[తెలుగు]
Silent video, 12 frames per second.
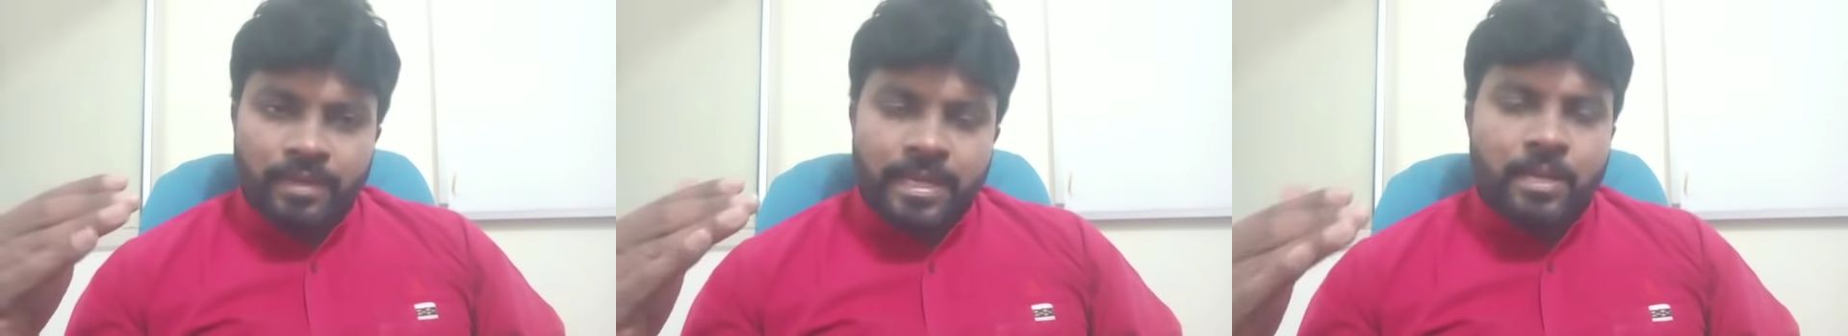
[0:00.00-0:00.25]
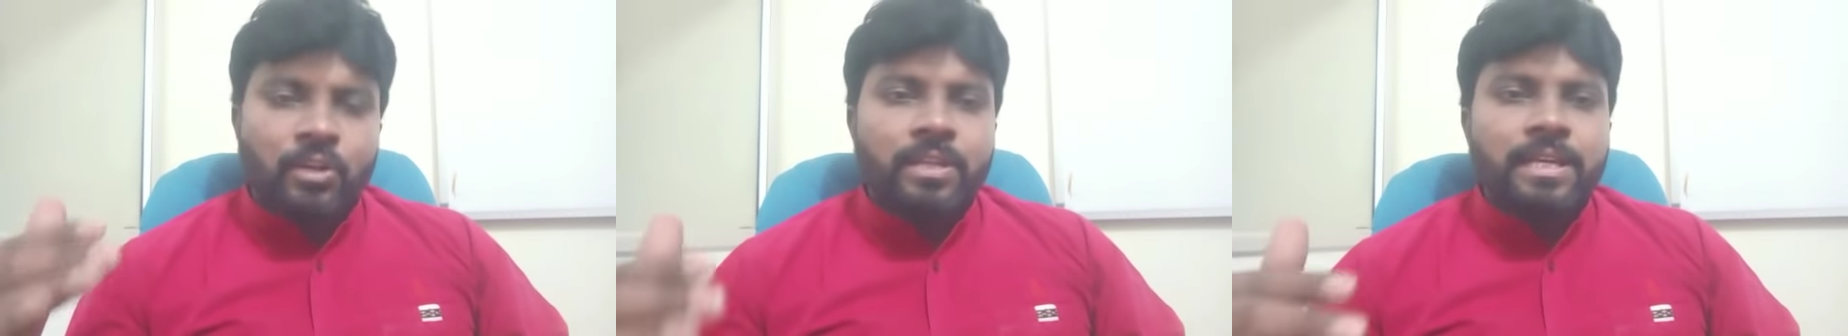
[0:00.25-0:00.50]

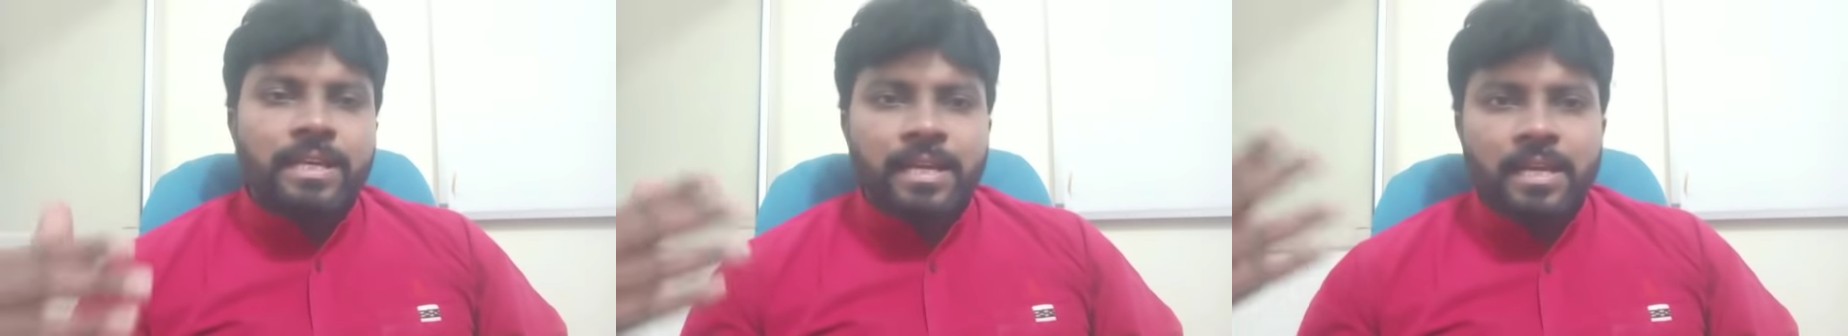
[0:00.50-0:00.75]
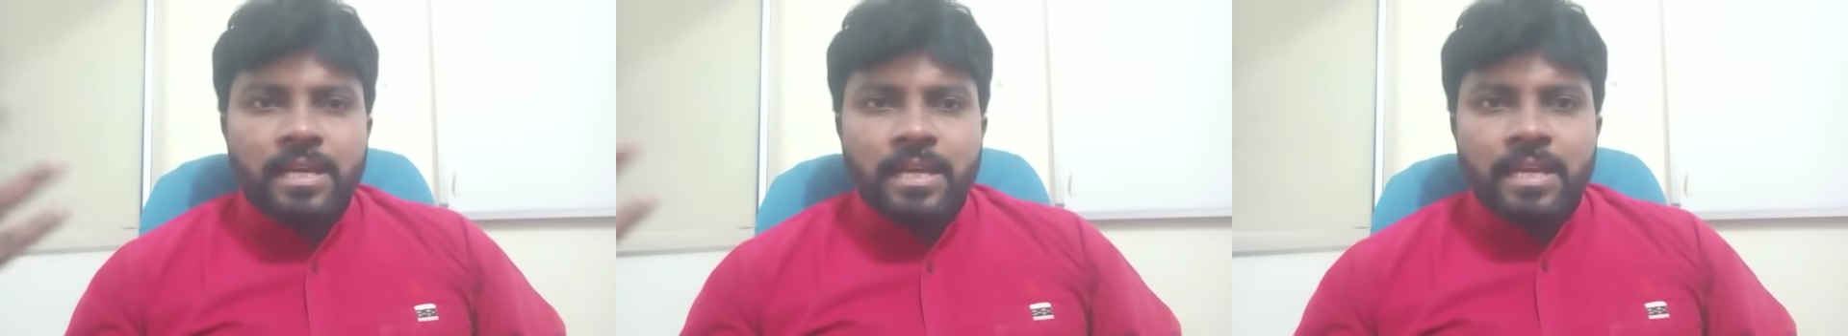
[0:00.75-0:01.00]
ఎక్కడో
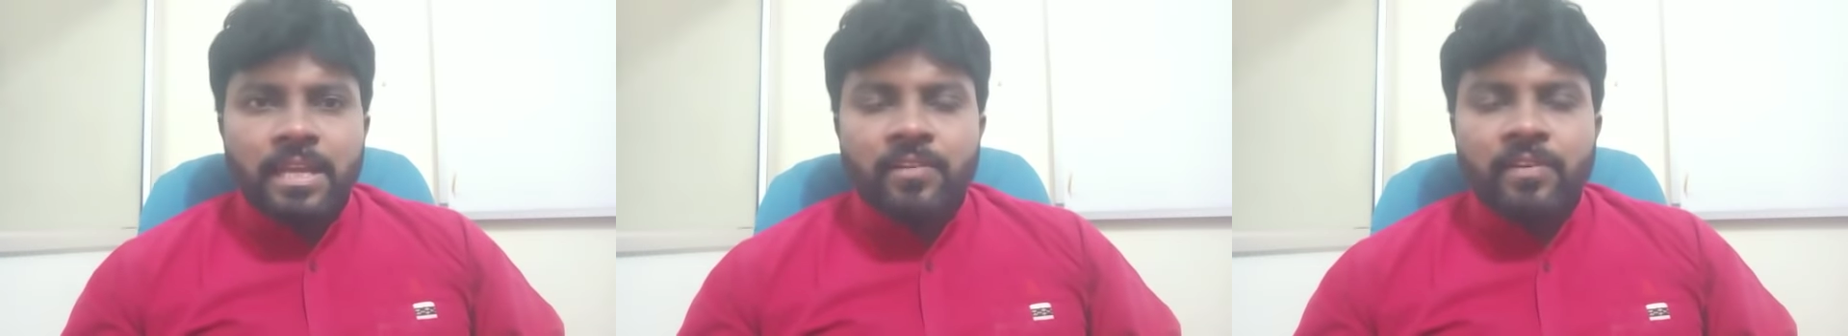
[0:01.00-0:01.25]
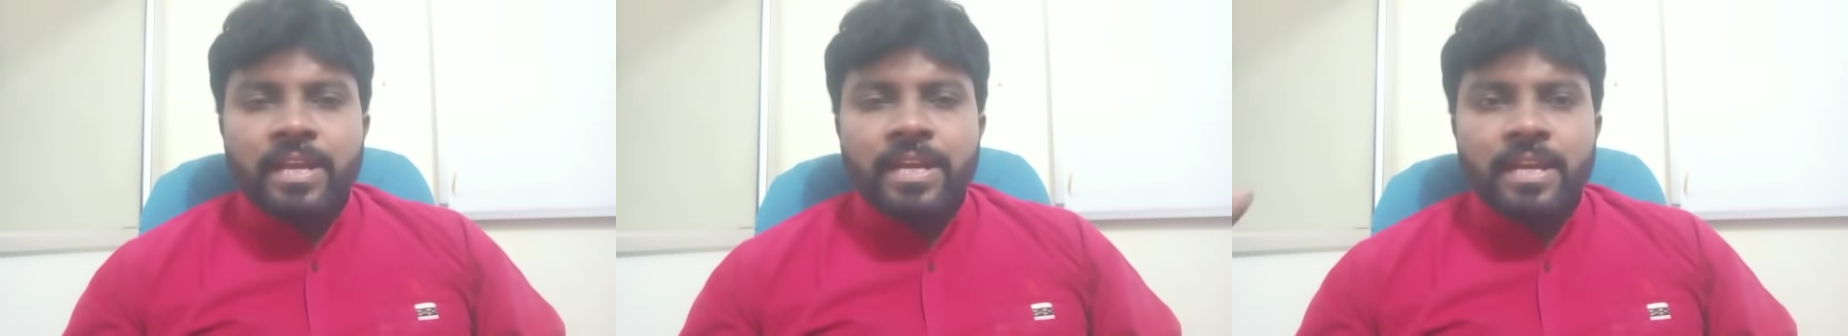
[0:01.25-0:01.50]
దగ్గర
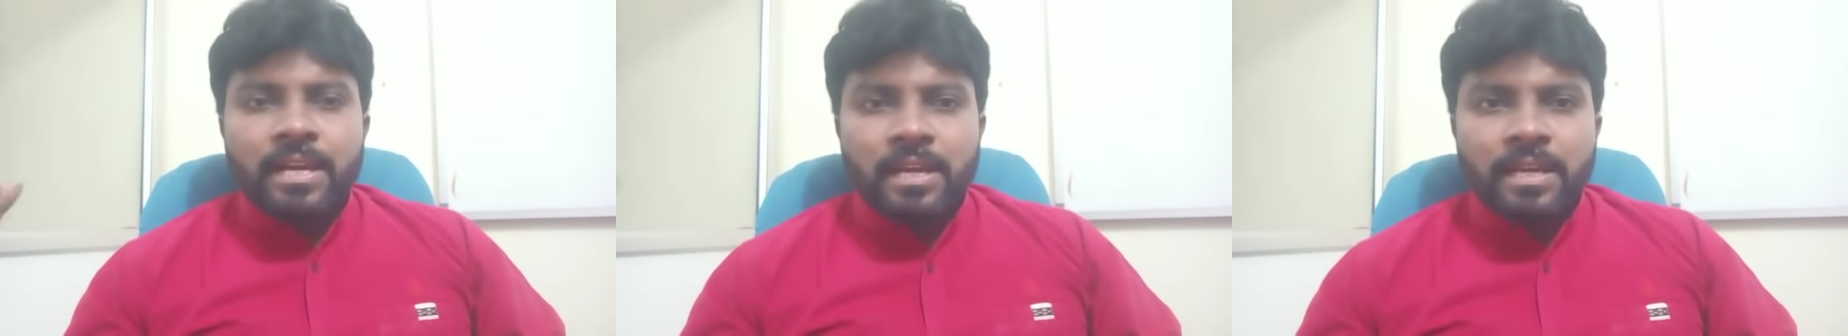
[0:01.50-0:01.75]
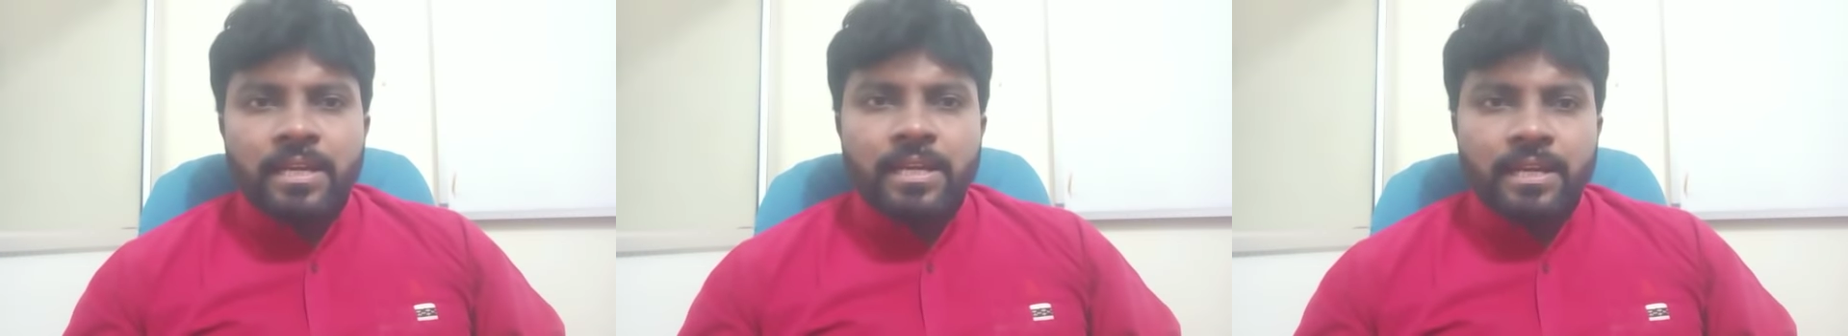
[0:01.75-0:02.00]
ఎవరైనా
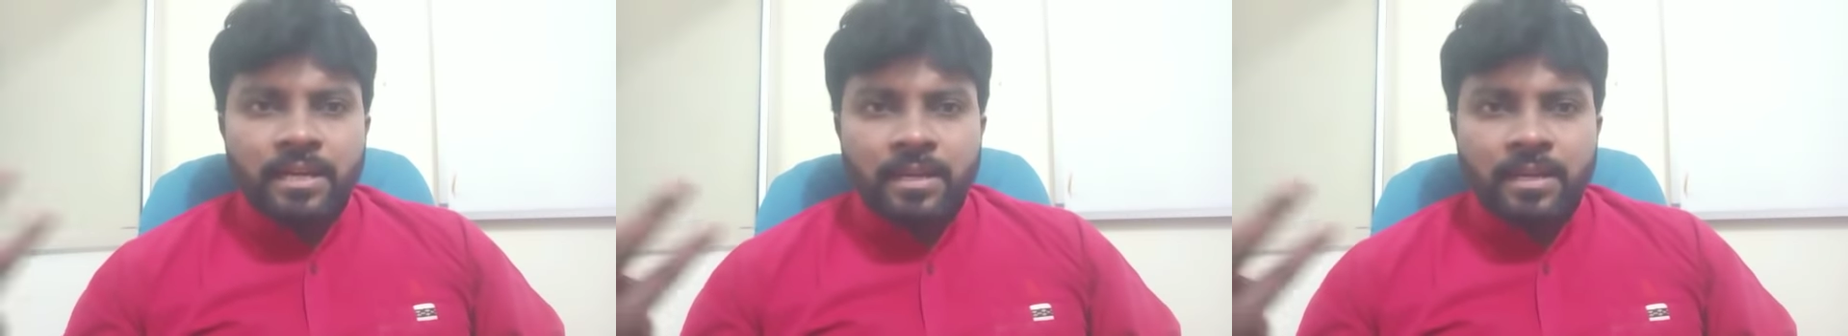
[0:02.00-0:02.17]
అంటే